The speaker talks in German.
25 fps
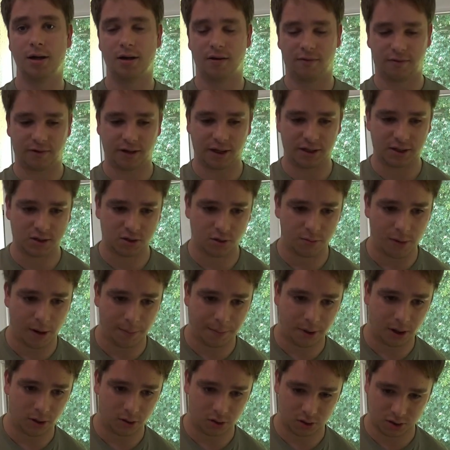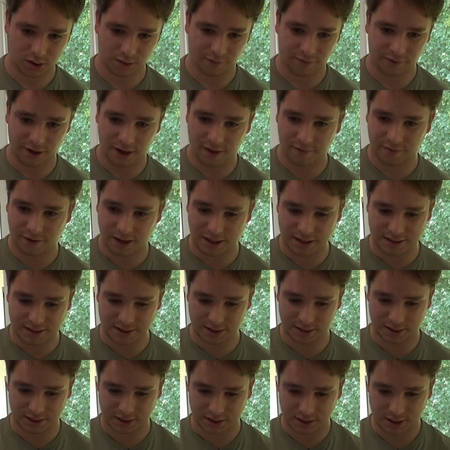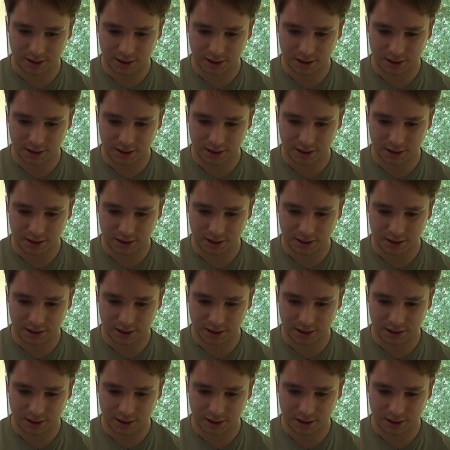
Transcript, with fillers: Vielleicht Sommerpause. Wer weiß es.